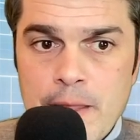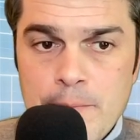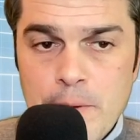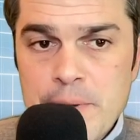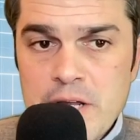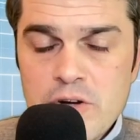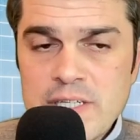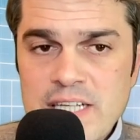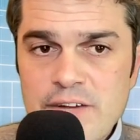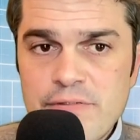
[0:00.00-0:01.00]
mi opinión
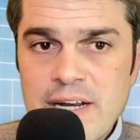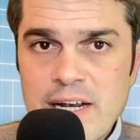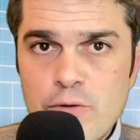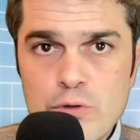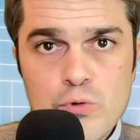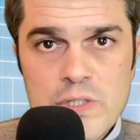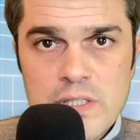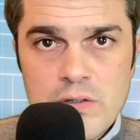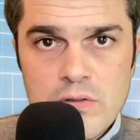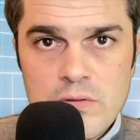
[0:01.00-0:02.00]
es que al final no es
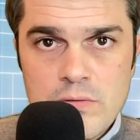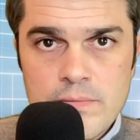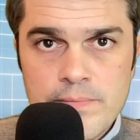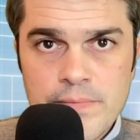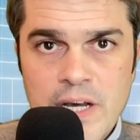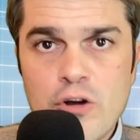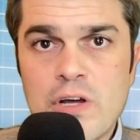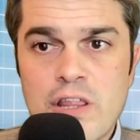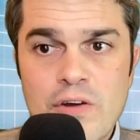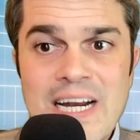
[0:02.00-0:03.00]
cuestión de
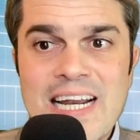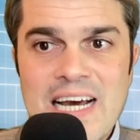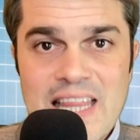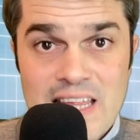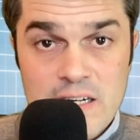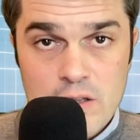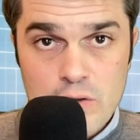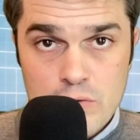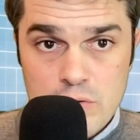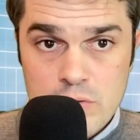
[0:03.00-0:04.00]
coleccionar
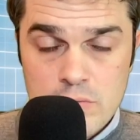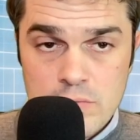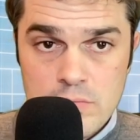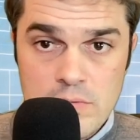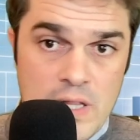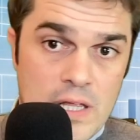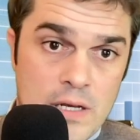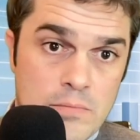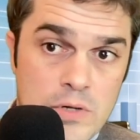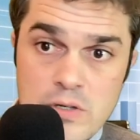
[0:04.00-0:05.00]
aciertos.
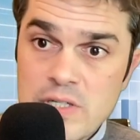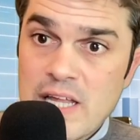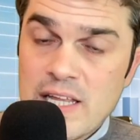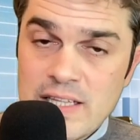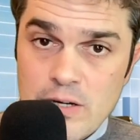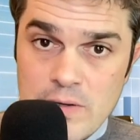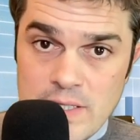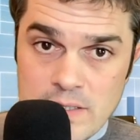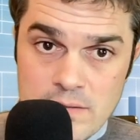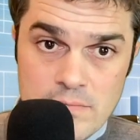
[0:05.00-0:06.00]
Decir, bueno, es que he acertado
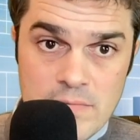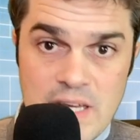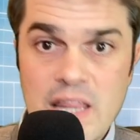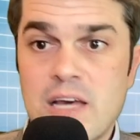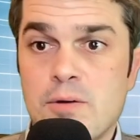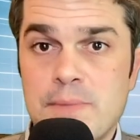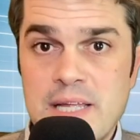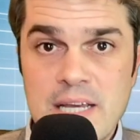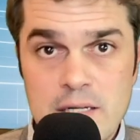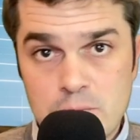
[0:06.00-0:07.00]
en 15
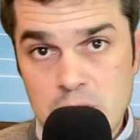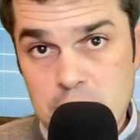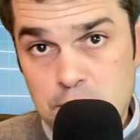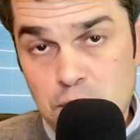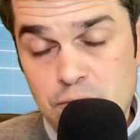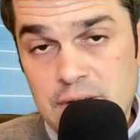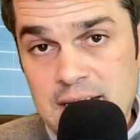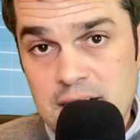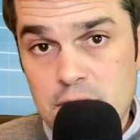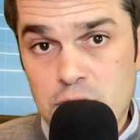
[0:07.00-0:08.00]
compañías. Bueno, has podido
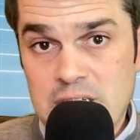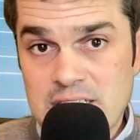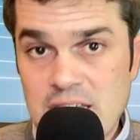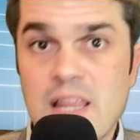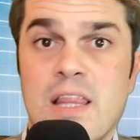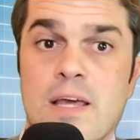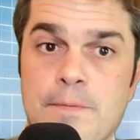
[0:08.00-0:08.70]
fallar en otras 15.